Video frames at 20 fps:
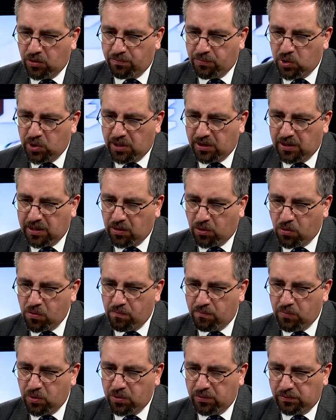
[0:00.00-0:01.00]
por ese
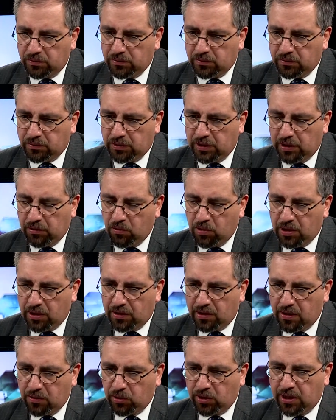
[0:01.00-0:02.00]
rumbo del cual
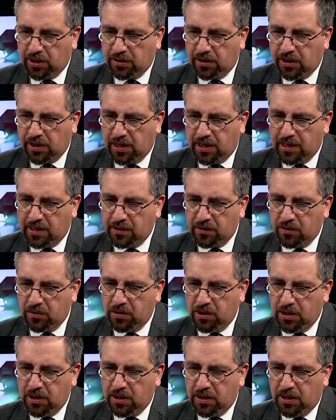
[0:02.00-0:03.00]
está usted señalando,
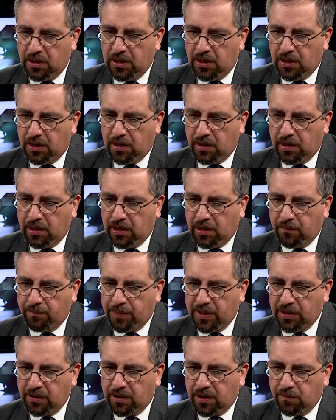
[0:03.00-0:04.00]
el
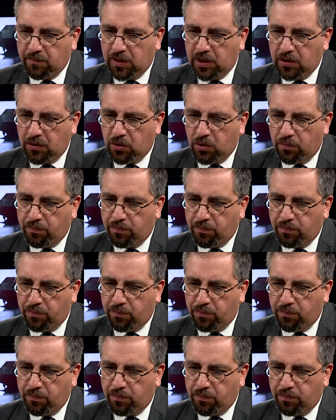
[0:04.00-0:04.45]
pensamiento